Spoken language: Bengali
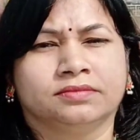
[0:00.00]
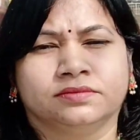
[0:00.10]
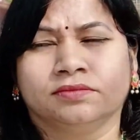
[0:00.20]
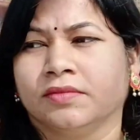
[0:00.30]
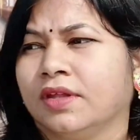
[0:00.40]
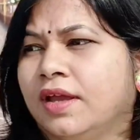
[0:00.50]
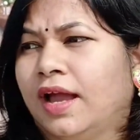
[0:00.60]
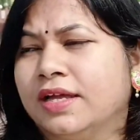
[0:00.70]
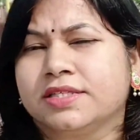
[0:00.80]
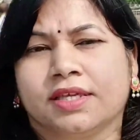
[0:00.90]
করেন
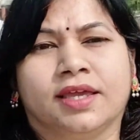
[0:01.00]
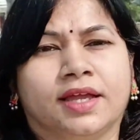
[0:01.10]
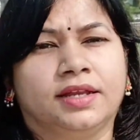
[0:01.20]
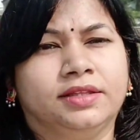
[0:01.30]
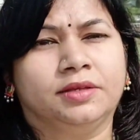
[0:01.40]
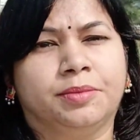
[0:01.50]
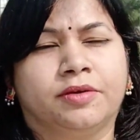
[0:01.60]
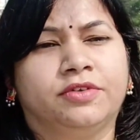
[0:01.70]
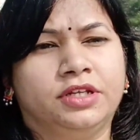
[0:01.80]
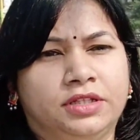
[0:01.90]
আজকে এখানে
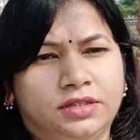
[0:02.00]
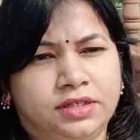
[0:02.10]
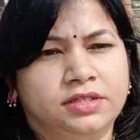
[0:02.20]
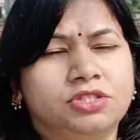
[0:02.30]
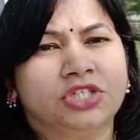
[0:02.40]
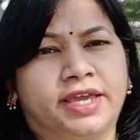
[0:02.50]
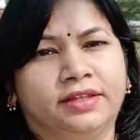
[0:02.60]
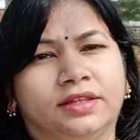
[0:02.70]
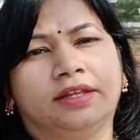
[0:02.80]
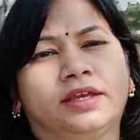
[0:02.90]
দীপাবলির দিন
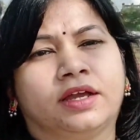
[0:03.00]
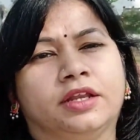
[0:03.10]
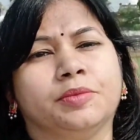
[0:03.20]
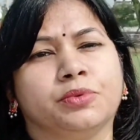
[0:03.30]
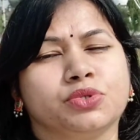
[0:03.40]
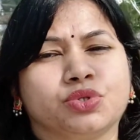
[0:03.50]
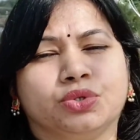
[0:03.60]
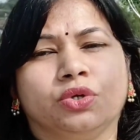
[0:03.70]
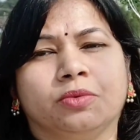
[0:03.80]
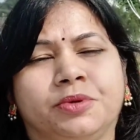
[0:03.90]
জৈনদের এখানে
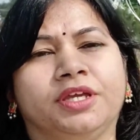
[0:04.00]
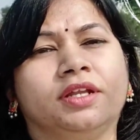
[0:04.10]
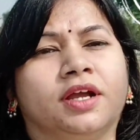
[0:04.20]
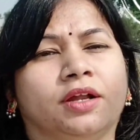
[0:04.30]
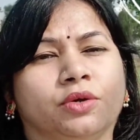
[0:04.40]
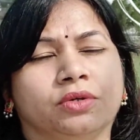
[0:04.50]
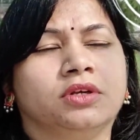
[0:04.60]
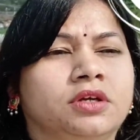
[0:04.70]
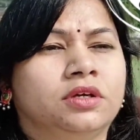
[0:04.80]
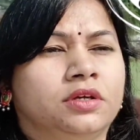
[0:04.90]
প্রচন্ড ভিড় কারণ
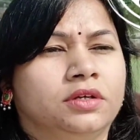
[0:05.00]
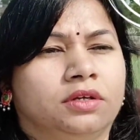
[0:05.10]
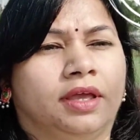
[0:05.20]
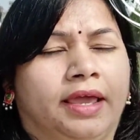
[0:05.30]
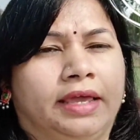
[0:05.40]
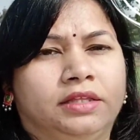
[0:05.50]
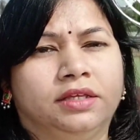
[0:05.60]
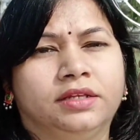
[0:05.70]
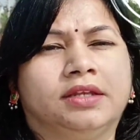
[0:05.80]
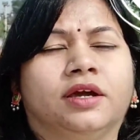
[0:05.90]
এই
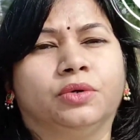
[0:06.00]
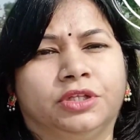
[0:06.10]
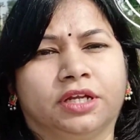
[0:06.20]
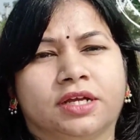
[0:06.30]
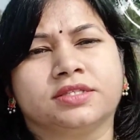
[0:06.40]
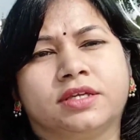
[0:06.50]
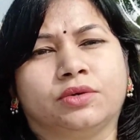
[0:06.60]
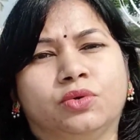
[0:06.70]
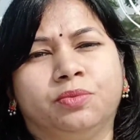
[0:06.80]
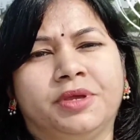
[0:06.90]
দিনটা ওদের কাছে
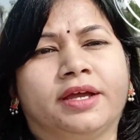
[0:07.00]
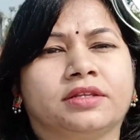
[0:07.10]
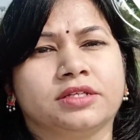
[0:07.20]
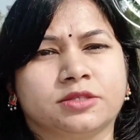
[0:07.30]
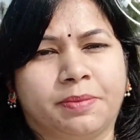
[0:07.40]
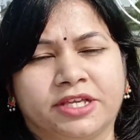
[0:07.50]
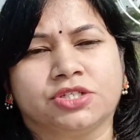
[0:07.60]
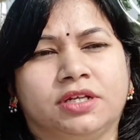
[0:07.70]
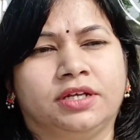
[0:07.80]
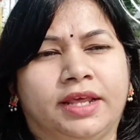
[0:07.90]
খুবই একটা
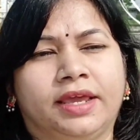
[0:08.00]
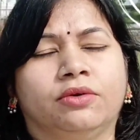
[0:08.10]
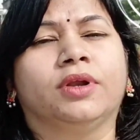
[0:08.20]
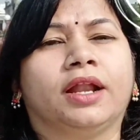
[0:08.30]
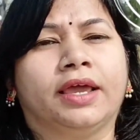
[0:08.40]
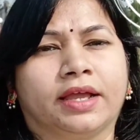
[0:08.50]
স্পেশাল ডে ওনারা